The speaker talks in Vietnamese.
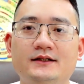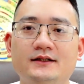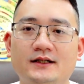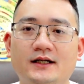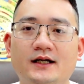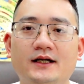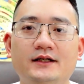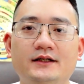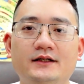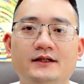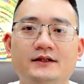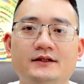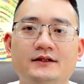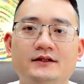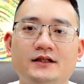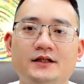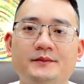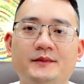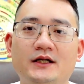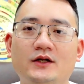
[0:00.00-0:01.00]
đấy
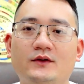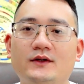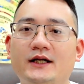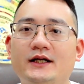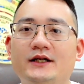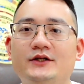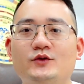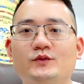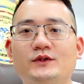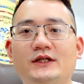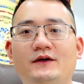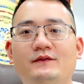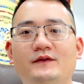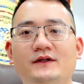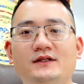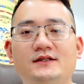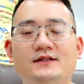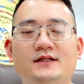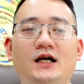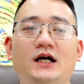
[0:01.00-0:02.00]
thì bấy lâu nay thì chúng ta
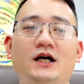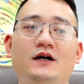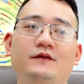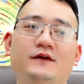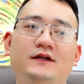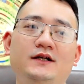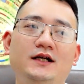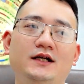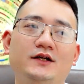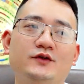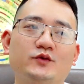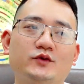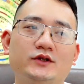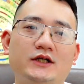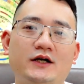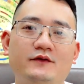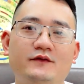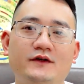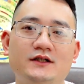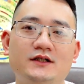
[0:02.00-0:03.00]
vẫn sợ vấn đề là chúng
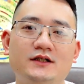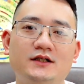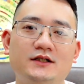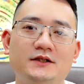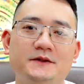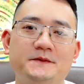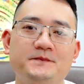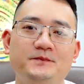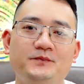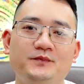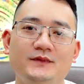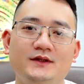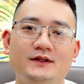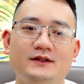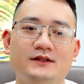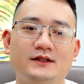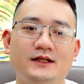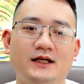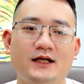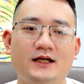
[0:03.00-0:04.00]
ta vẫn à,
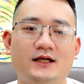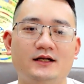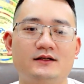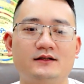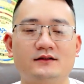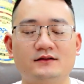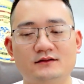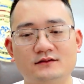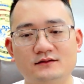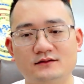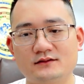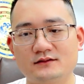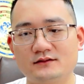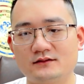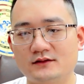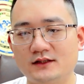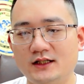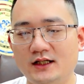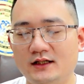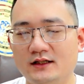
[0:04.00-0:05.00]
nghe các
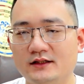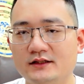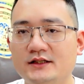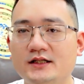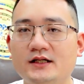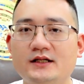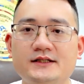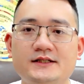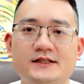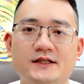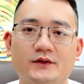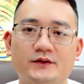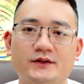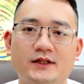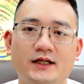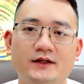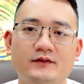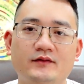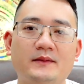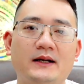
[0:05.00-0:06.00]
có thể là rất là nhiều
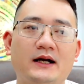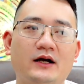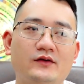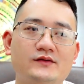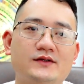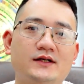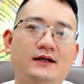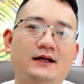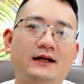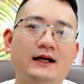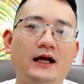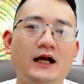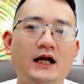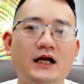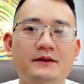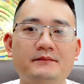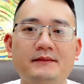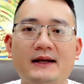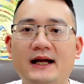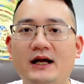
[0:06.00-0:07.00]
thầy phải bảo rằng là
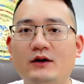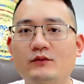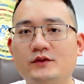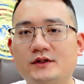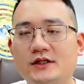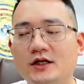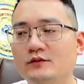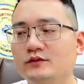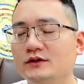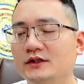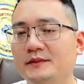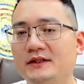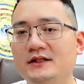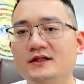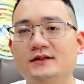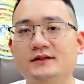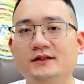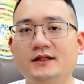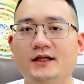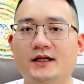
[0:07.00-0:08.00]
hai ba ông công thì mới
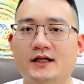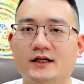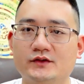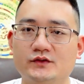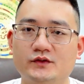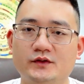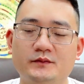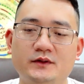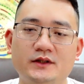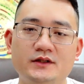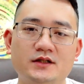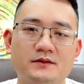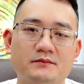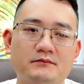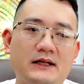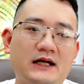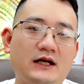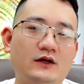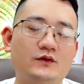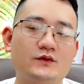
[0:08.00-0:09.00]
được tỉa rồi mới
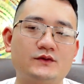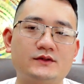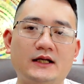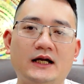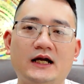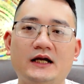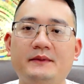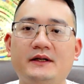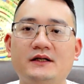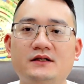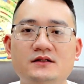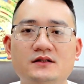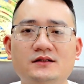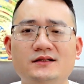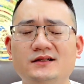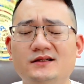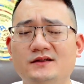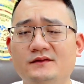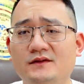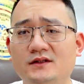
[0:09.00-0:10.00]
được bao sái bát hương
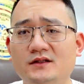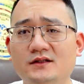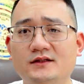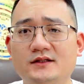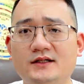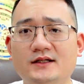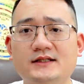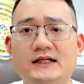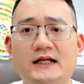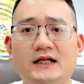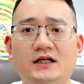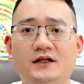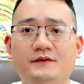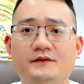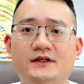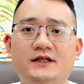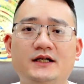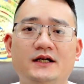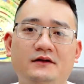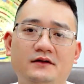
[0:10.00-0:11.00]
thì thực tế ra là cái
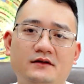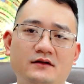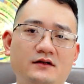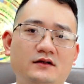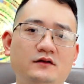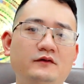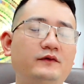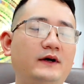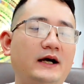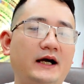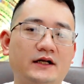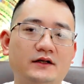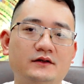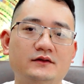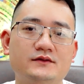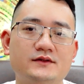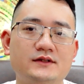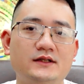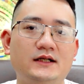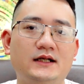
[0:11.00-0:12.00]
vấn đề đó là không phải
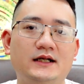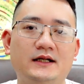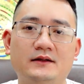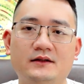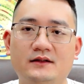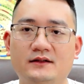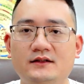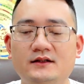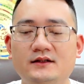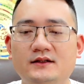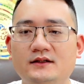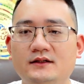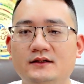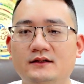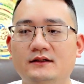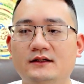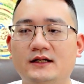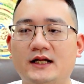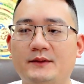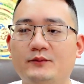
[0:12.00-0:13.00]
đâu rất là
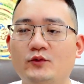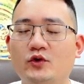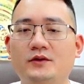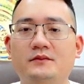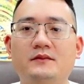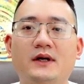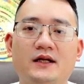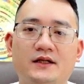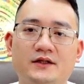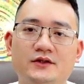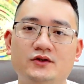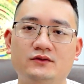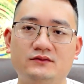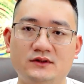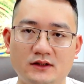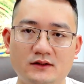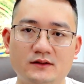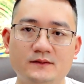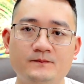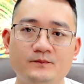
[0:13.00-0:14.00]
là bụi bẩn
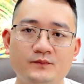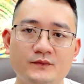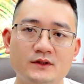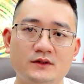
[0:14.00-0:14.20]
đúng không ạ